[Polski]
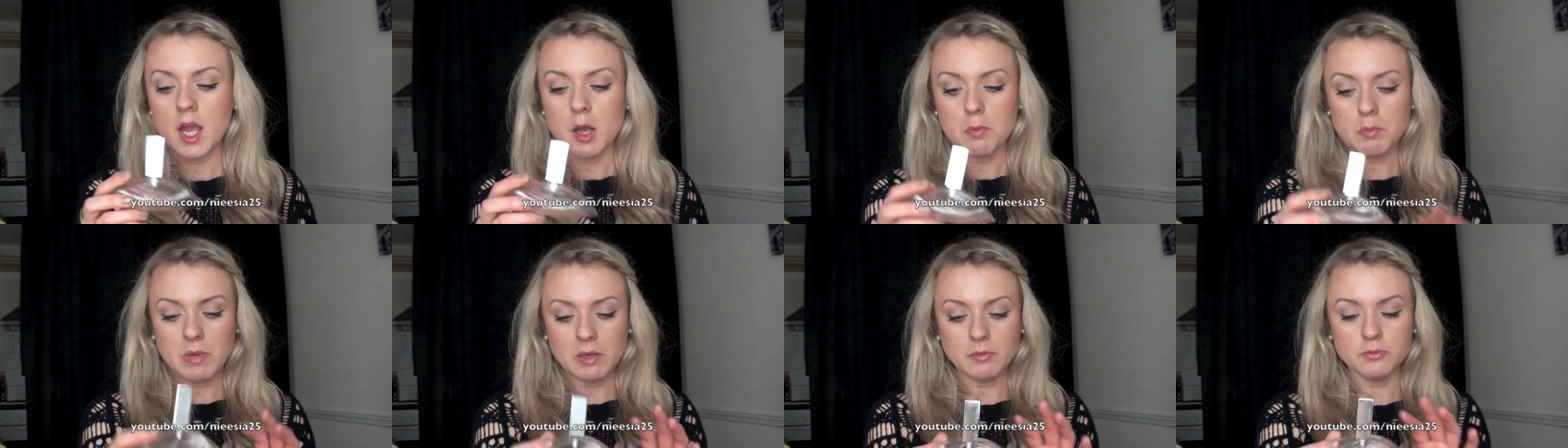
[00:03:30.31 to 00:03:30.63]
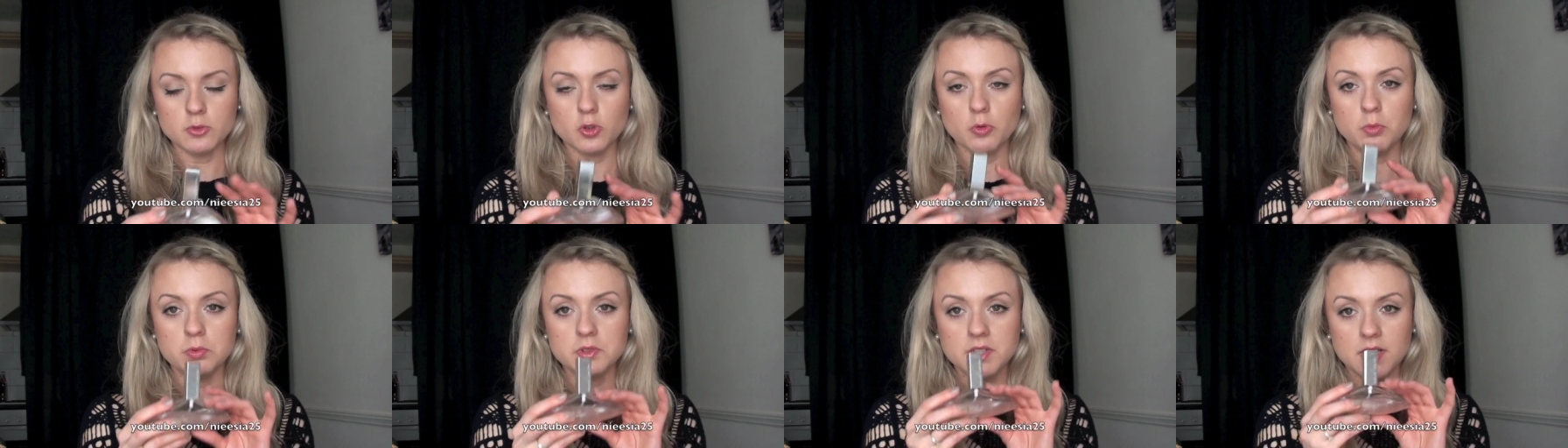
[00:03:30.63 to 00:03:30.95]

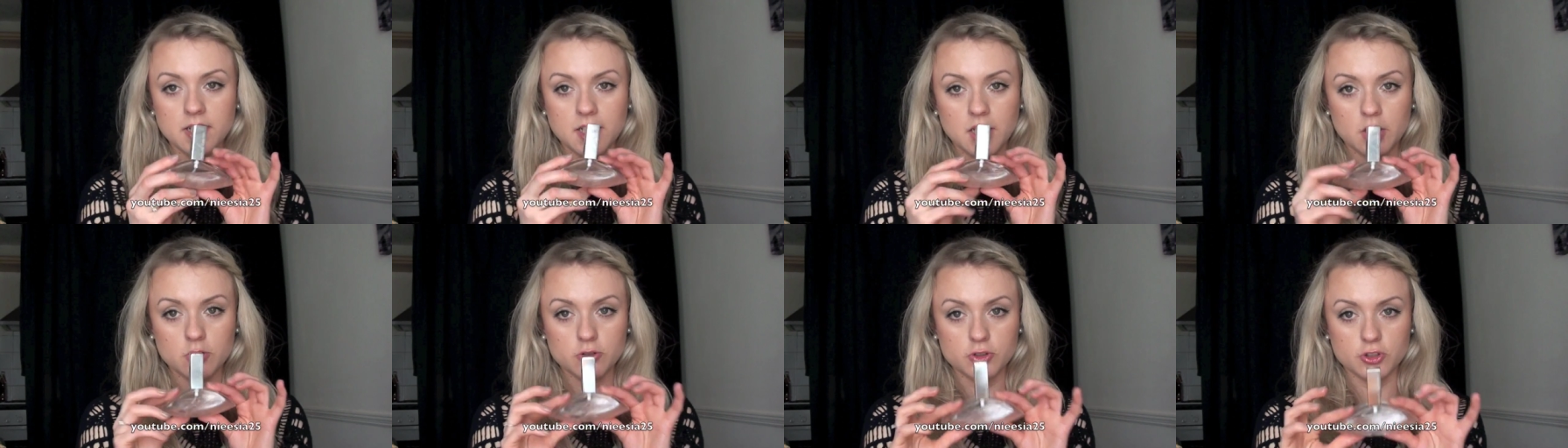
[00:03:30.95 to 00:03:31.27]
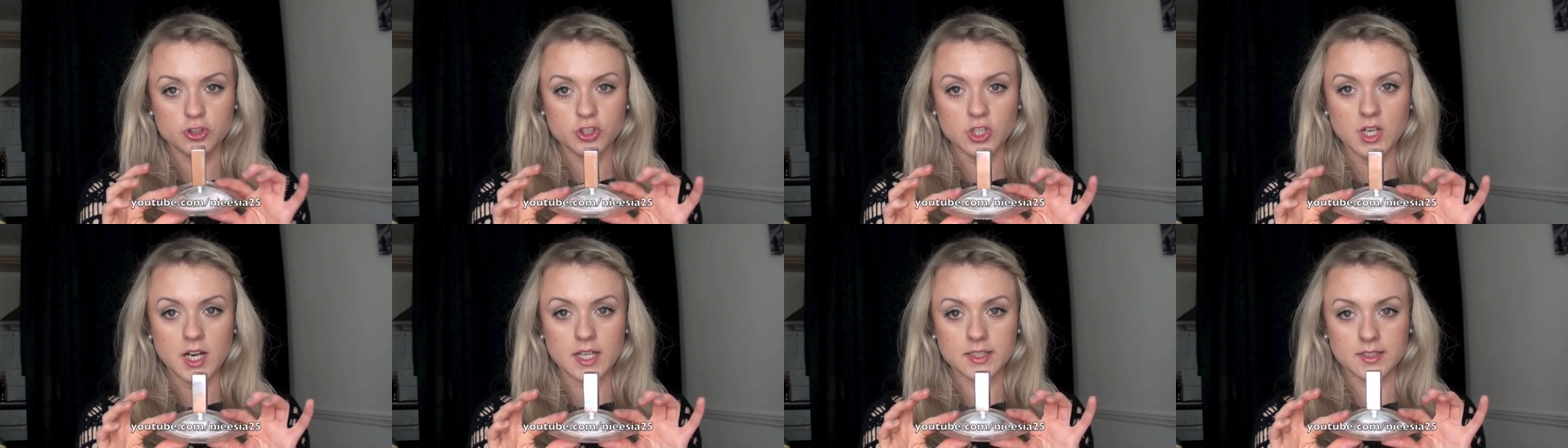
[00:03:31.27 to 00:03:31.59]
Mam tu butelkę już
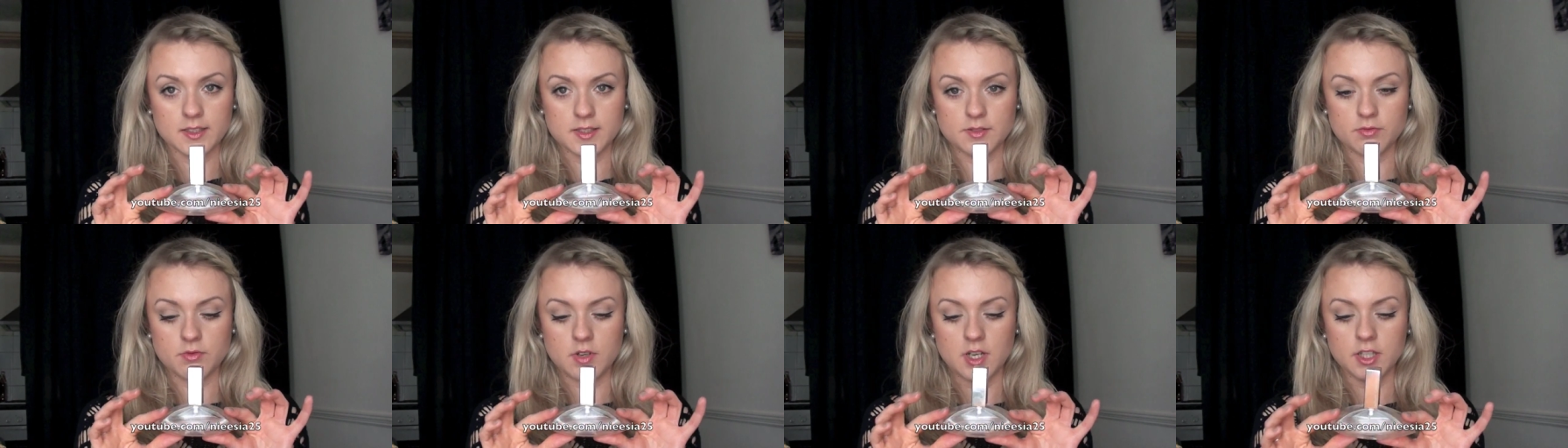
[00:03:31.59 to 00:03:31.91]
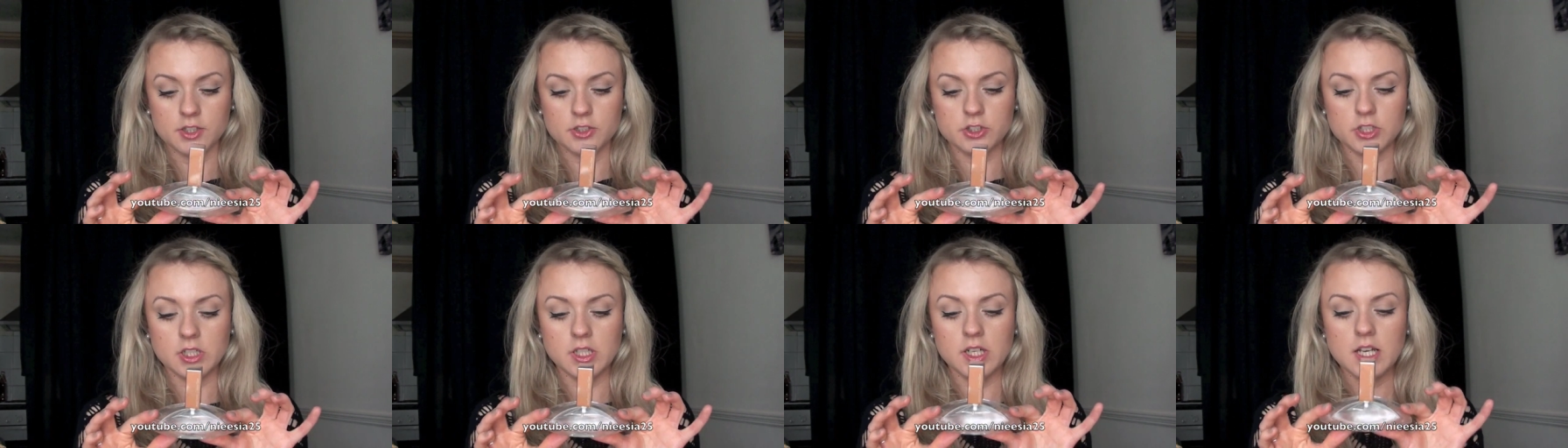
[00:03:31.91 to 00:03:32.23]
3 lata,
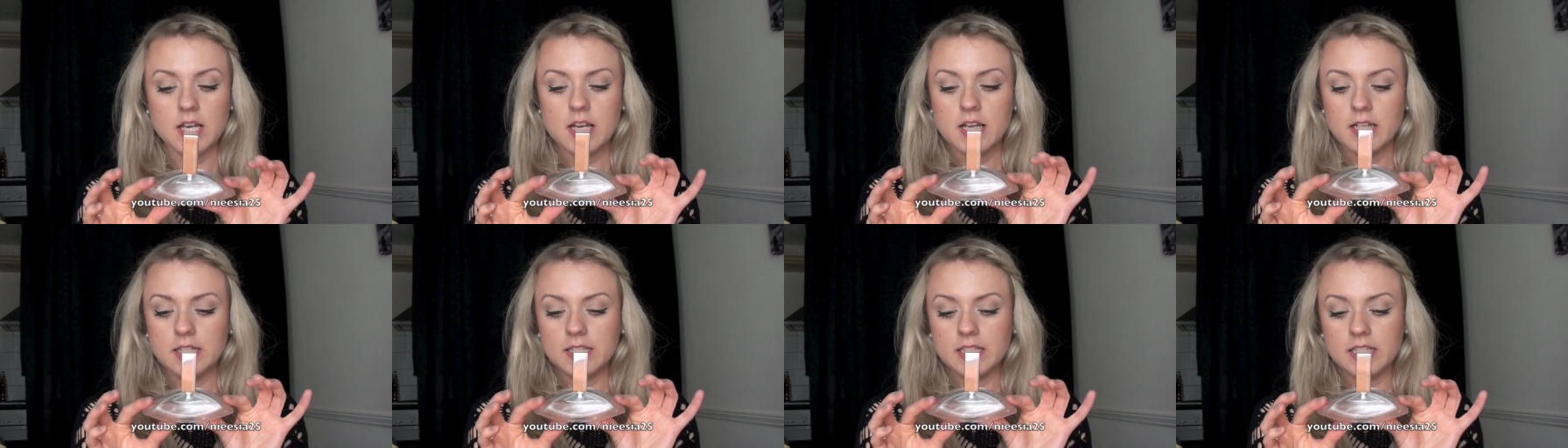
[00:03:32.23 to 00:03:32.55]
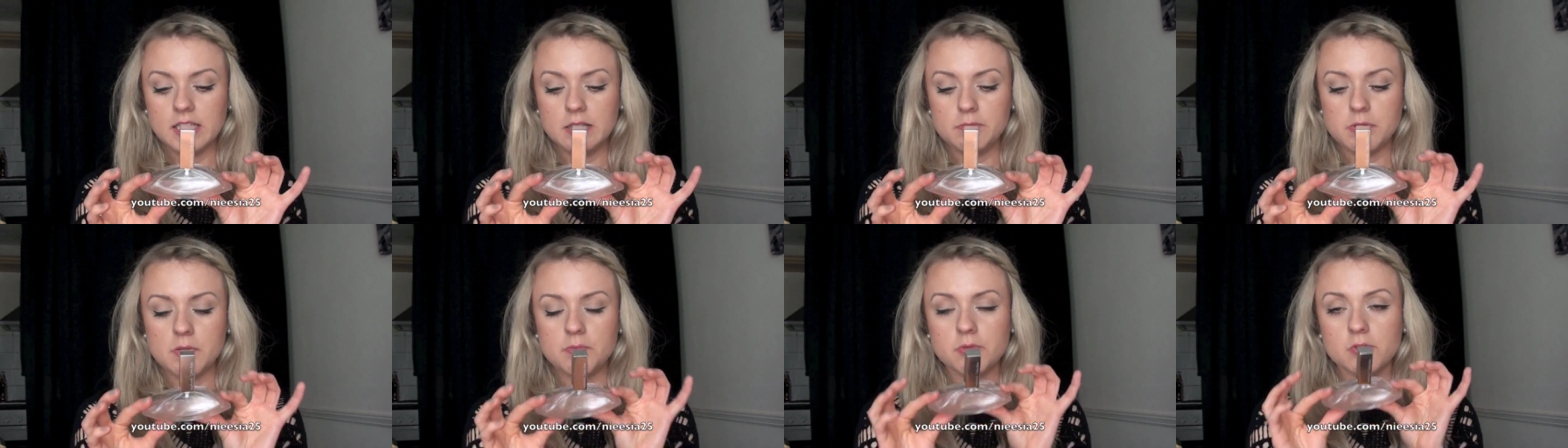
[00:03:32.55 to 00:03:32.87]
słuchajcie
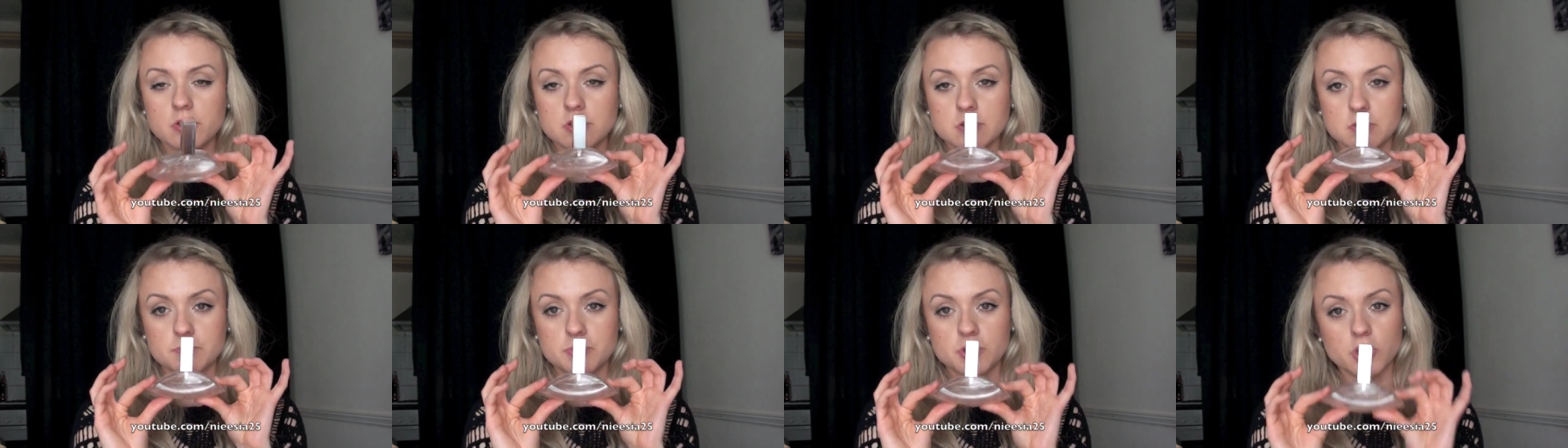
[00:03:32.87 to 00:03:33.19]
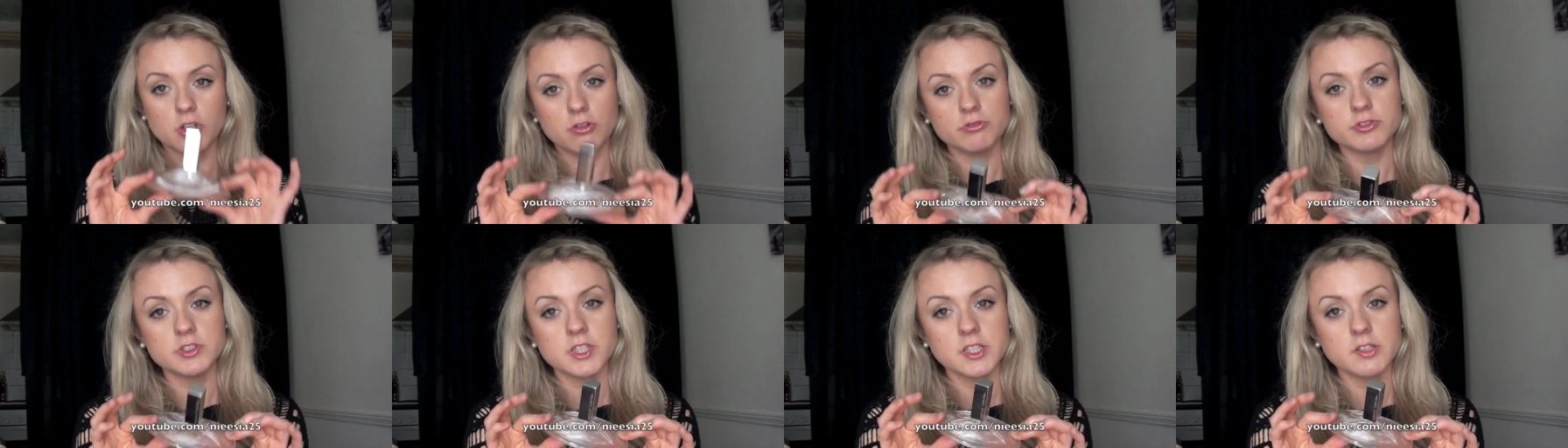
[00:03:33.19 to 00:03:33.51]
i po prostu
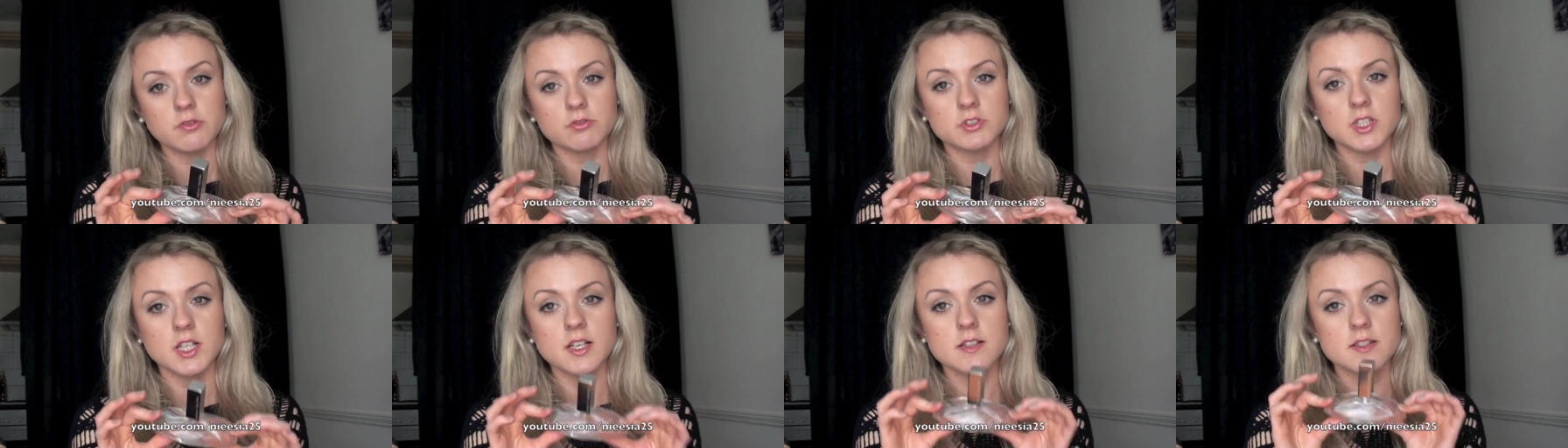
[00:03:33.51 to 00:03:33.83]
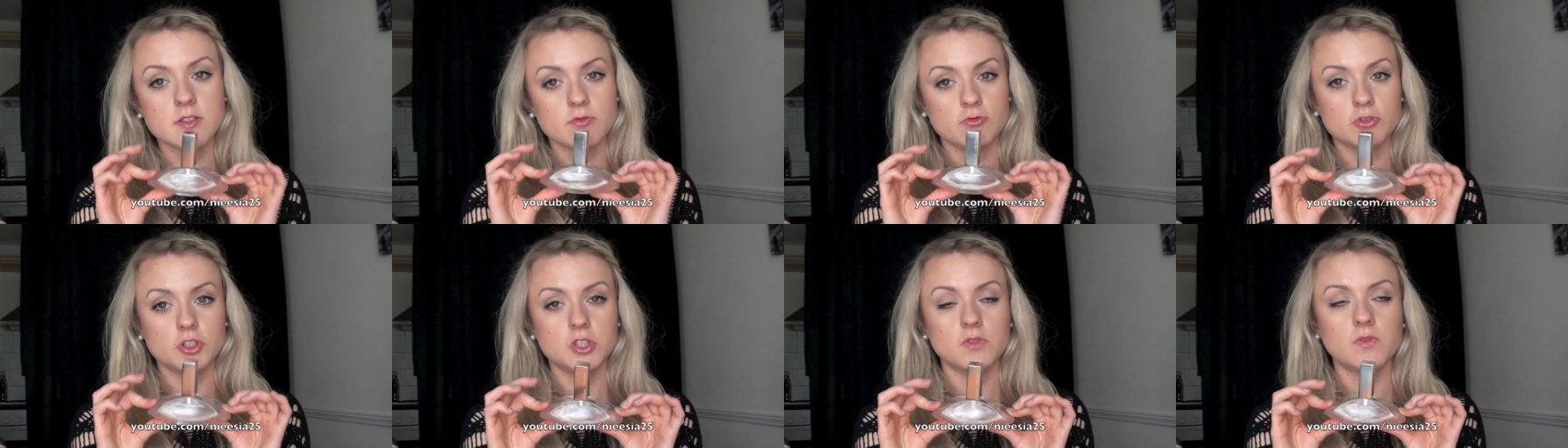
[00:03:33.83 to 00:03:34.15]
przychodzi na nią
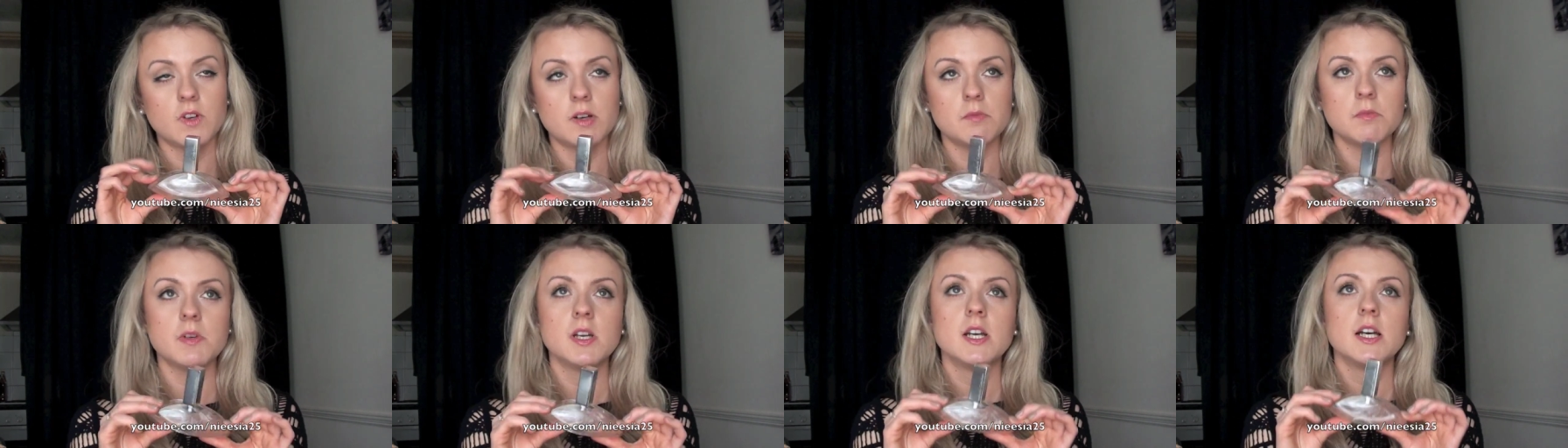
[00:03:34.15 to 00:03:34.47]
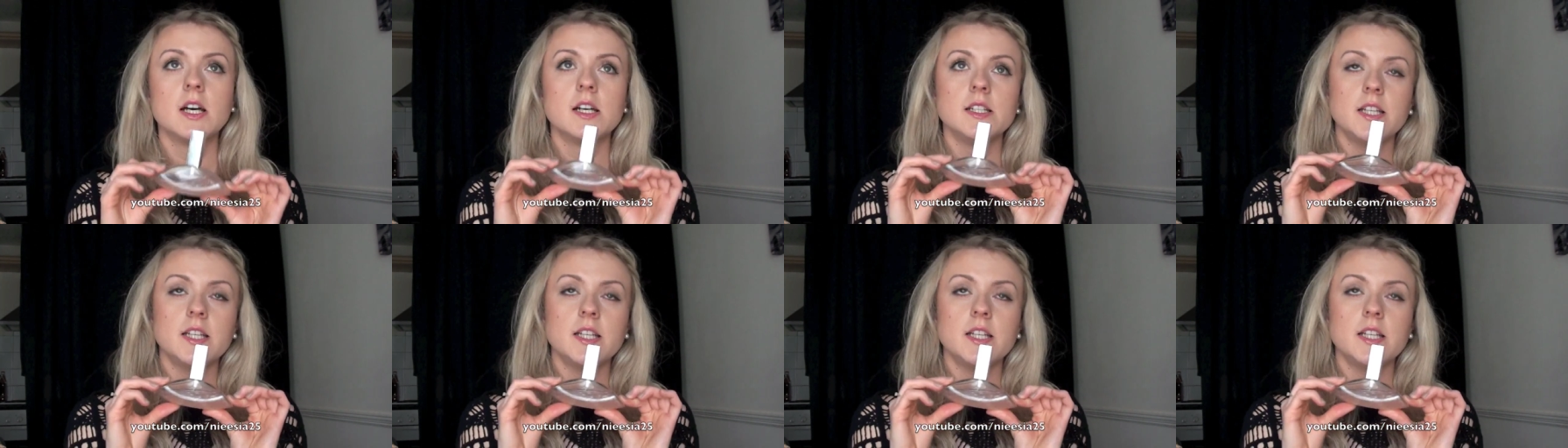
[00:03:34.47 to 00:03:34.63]
czas, używam.